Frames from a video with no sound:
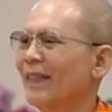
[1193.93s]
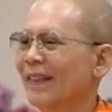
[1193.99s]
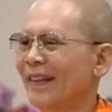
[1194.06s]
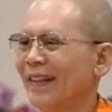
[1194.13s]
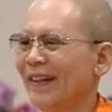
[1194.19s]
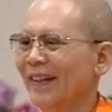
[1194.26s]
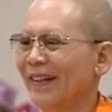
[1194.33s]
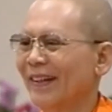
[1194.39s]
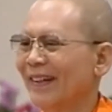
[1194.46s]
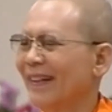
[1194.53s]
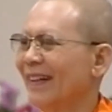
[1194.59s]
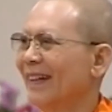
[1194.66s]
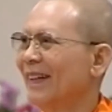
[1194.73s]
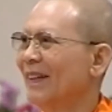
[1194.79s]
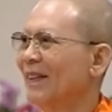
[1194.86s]
เนี่ย
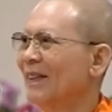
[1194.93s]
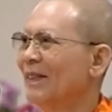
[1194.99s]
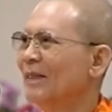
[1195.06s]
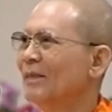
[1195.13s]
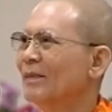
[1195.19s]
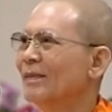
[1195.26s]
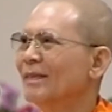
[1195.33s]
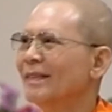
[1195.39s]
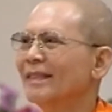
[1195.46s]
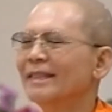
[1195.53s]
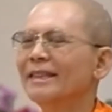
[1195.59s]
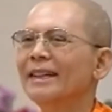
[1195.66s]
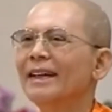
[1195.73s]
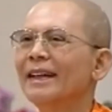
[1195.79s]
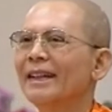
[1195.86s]

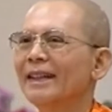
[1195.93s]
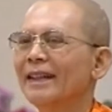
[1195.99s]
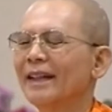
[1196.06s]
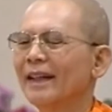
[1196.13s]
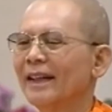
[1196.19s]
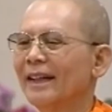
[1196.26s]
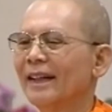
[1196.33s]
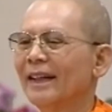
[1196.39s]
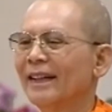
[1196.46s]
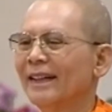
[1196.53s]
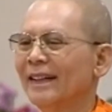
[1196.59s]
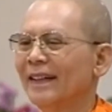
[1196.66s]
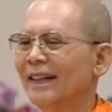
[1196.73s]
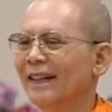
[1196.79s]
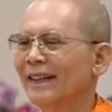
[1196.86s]
เนี่ยเนี่ยเนี่ย
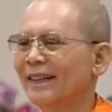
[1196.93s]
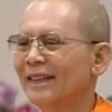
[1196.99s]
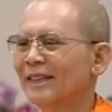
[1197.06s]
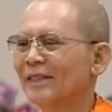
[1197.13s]
เนี่ยนะ